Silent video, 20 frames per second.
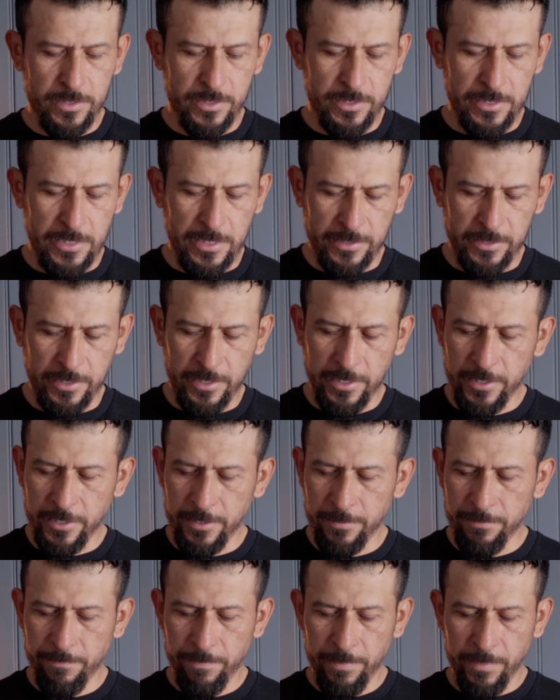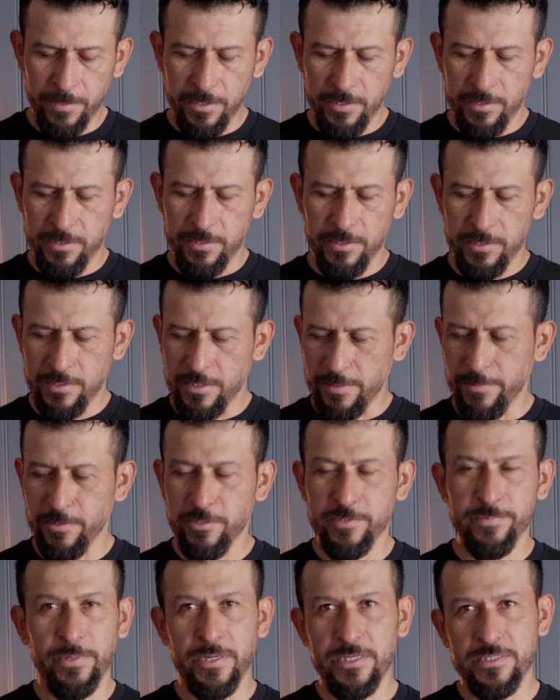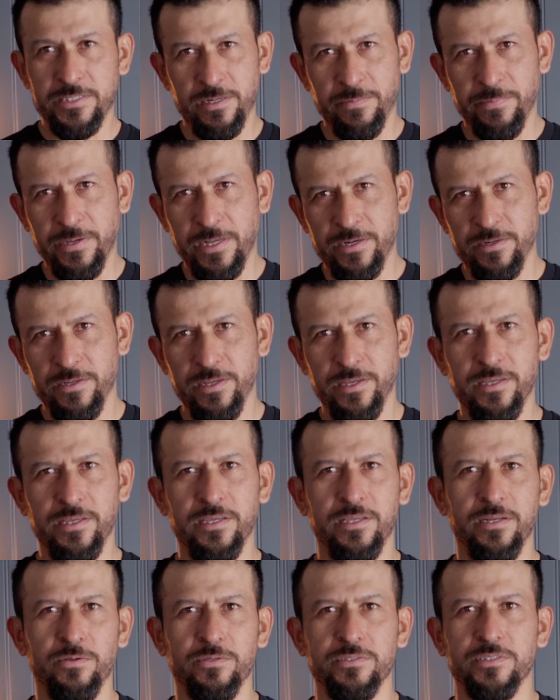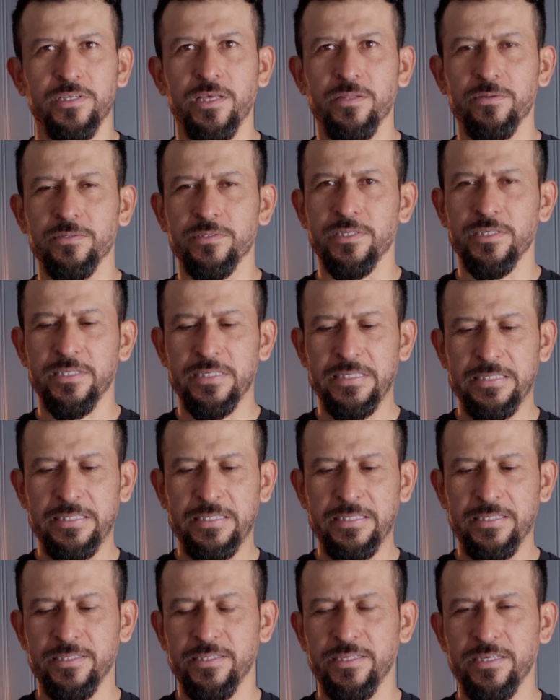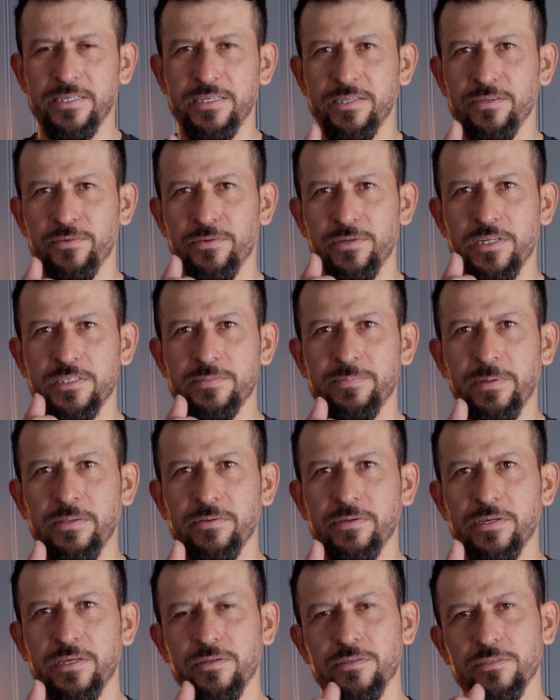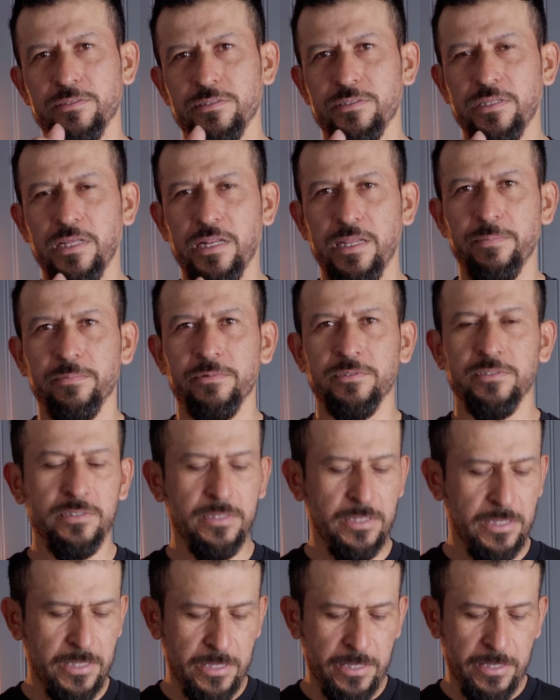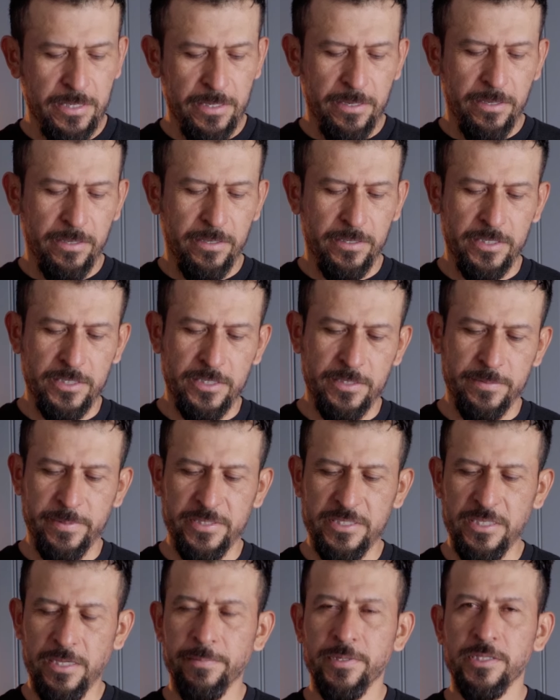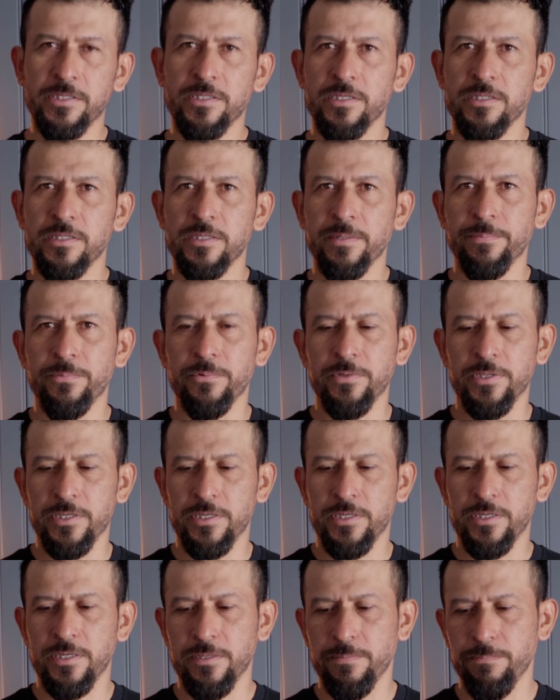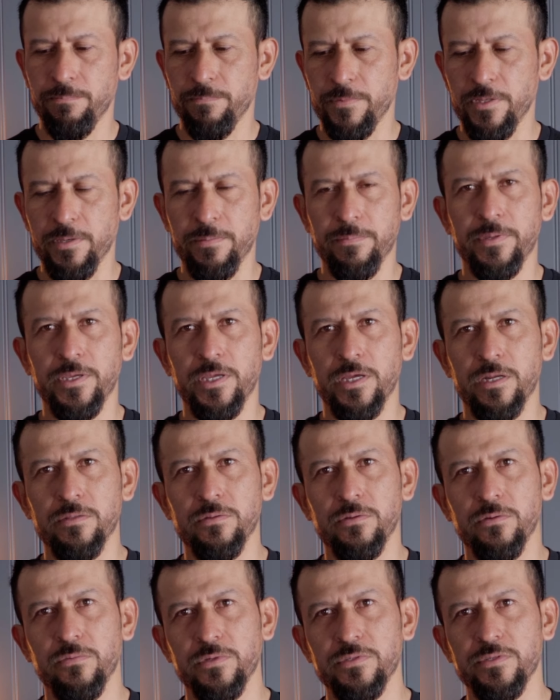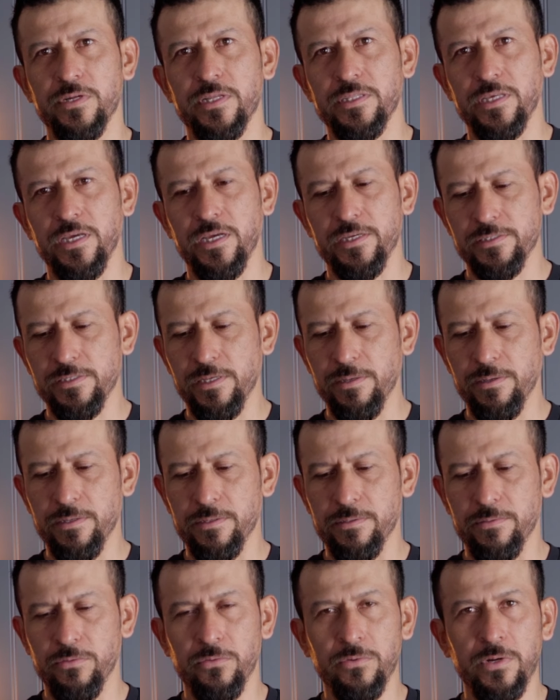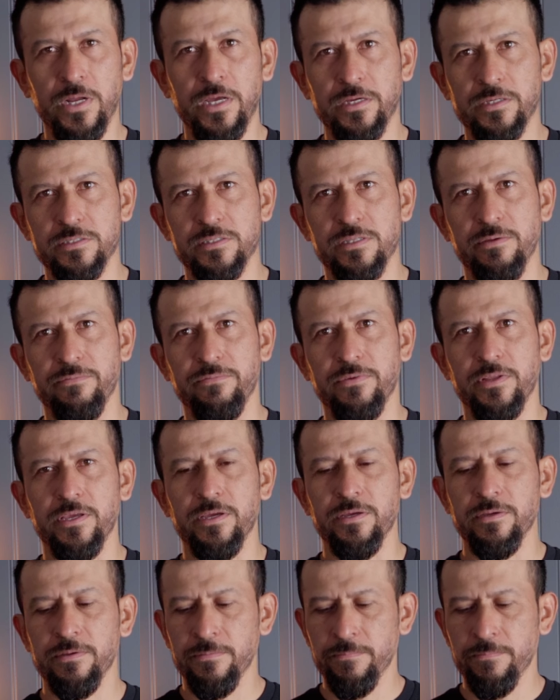la teja y también nos puede salvar los dedos de, de, lo raspado que los tenemos, eh, especialmente en tiempo de, invierno, cuando la teja está dura, que está fría.